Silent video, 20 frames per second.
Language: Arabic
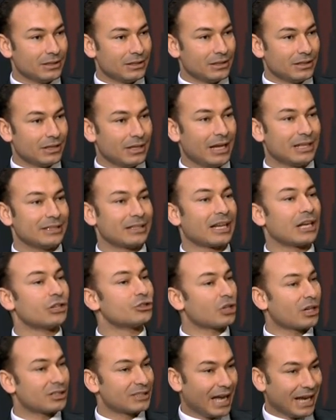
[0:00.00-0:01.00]
لا ده كان
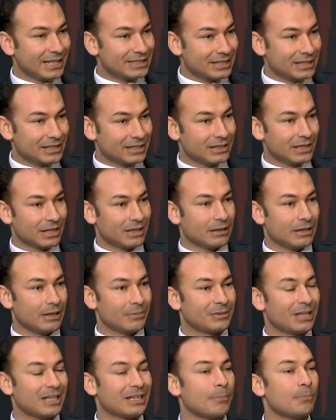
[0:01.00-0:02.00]
شخص عادي جدا
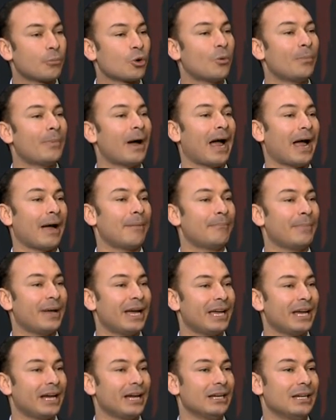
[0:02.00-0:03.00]
ابتدى بربع طبعا.
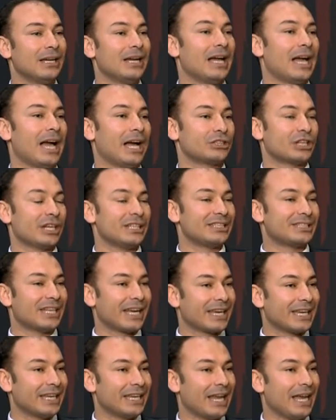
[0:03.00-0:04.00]
حبايه عشان
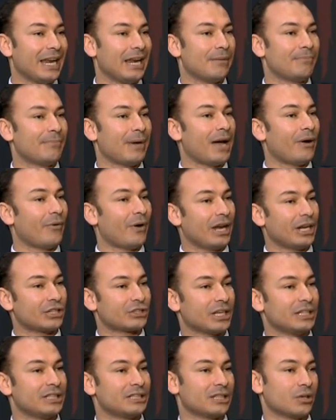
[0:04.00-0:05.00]
يسكن الم او
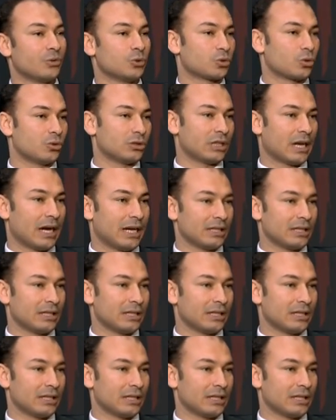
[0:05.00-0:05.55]
علشان يزود قدرته طب